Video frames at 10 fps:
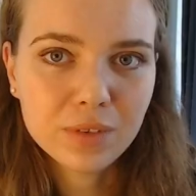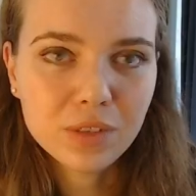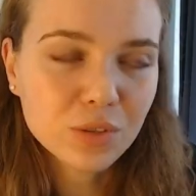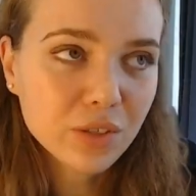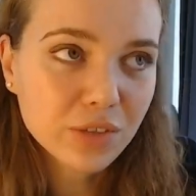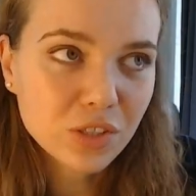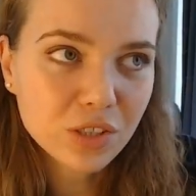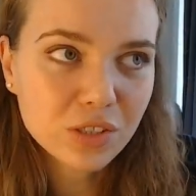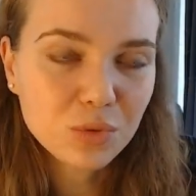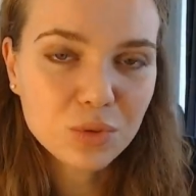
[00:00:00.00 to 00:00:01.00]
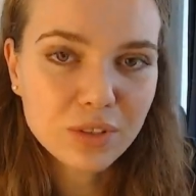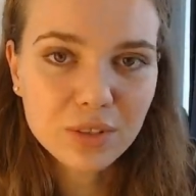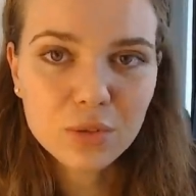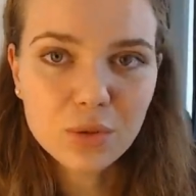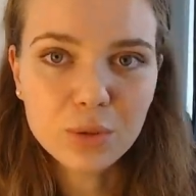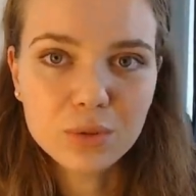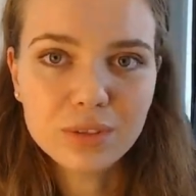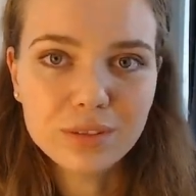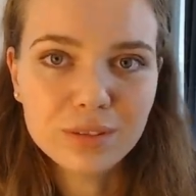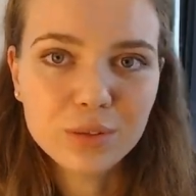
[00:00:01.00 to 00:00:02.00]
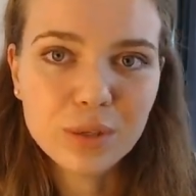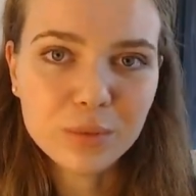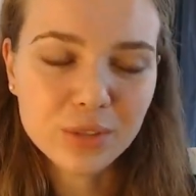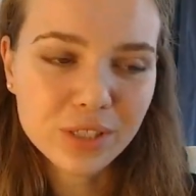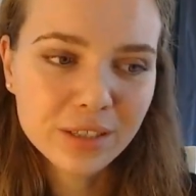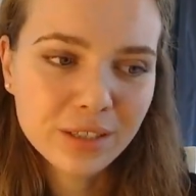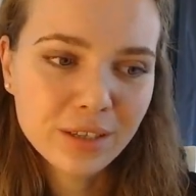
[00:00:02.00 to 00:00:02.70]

Donc les gens qui viennent chercher du thé, de l'eau, de, quoi manger